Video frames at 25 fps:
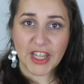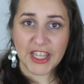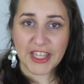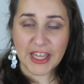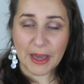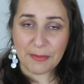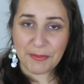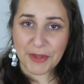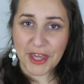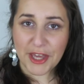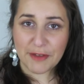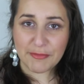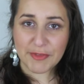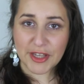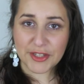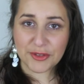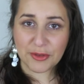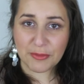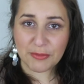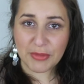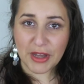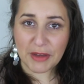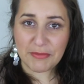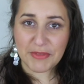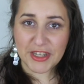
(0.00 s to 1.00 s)
ich habe hier immer
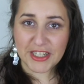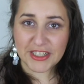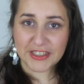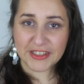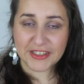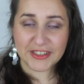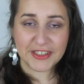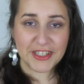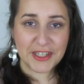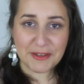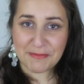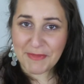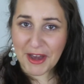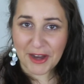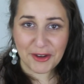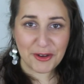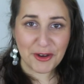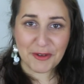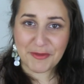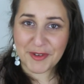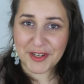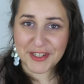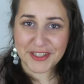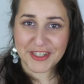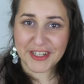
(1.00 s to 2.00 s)
so ein paar Mädels, die immer
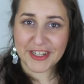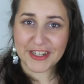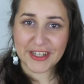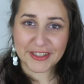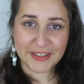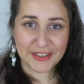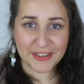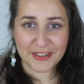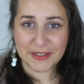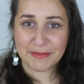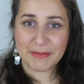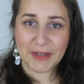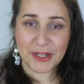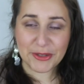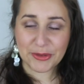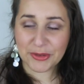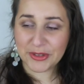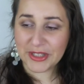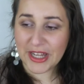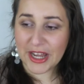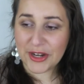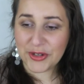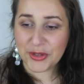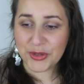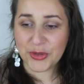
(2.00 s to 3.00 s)
kommentieren, das ist immer
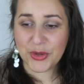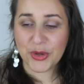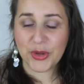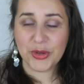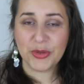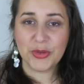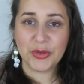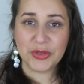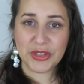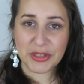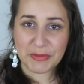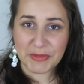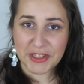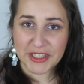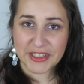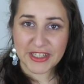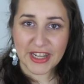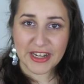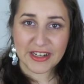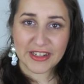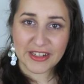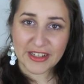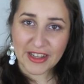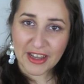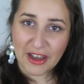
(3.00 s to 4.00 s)
total schön und die mich
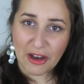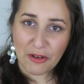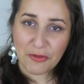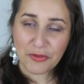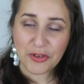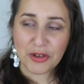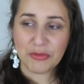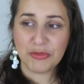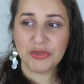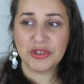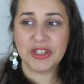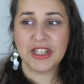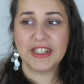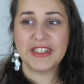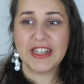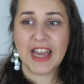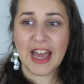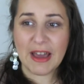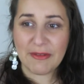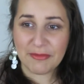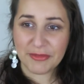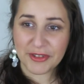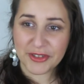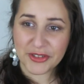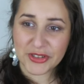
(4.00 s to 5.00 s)
dann aufgemuntert
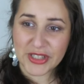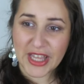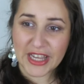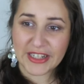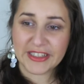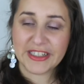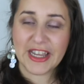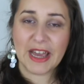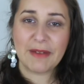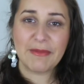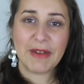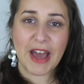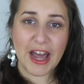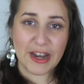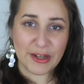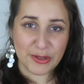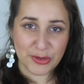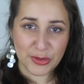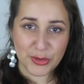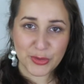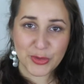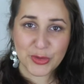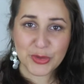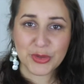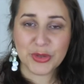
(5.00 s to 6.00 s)
haben, gesagt haben,
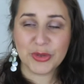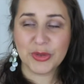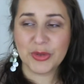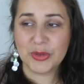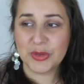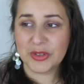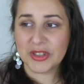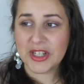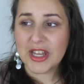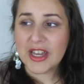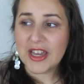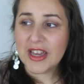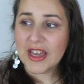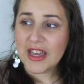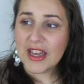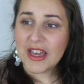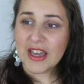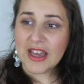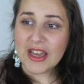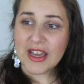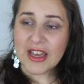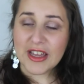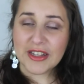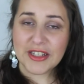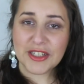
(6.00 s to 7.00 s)
alles Gute und
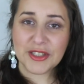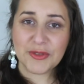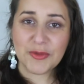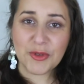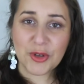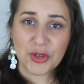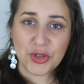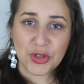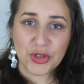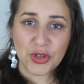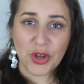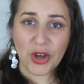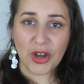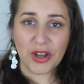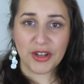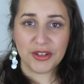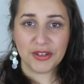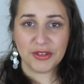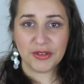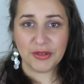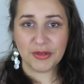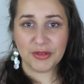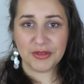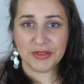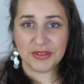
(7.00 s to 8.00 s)
das wird
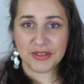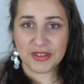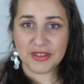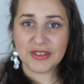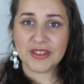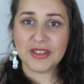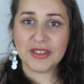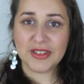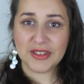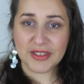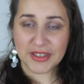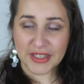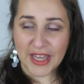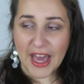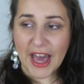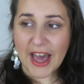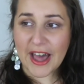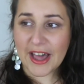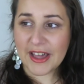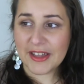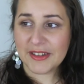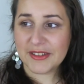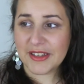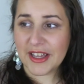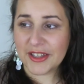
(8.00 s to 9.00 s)
schon und
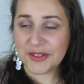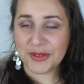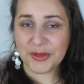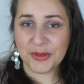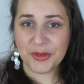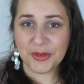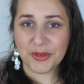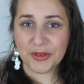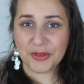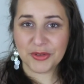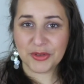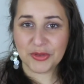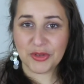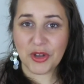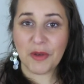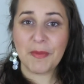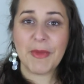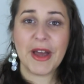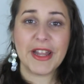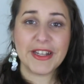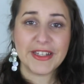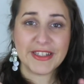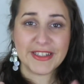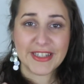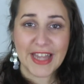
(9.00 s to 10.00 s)
ja, also
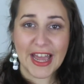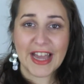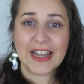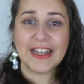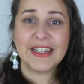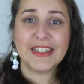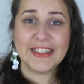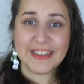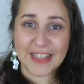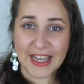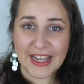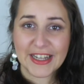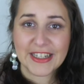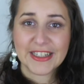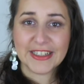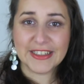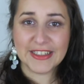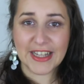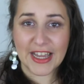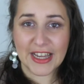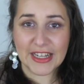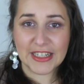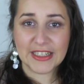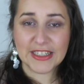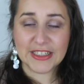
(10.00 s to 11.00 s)
nochmal danke, danke,
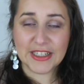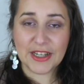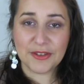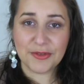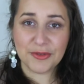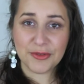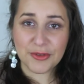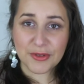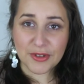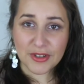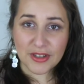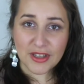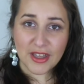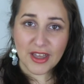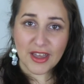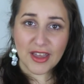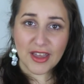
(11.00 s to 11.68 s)
danke dafür.